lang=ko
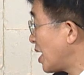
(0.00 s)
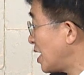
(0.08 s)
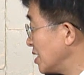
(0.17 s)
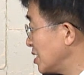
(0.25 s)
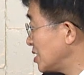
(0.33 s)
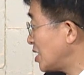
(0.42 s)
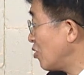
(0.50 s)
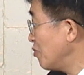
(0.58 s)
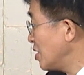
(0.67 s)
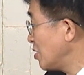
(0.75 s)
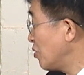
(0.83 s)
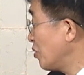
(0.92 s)
하는 것이라고
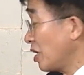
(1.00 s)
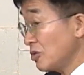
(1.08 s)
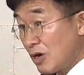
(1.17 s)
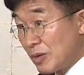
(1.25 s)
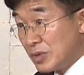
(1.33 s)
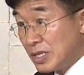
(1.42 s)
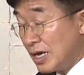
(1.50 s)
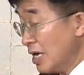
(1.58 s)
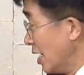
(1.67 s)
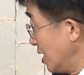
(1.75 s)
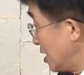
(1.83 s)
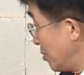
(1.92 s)
믿고 행동합니다.
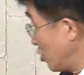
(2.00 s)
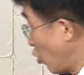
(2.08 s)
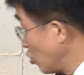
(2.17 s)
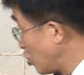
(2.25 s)
이런 요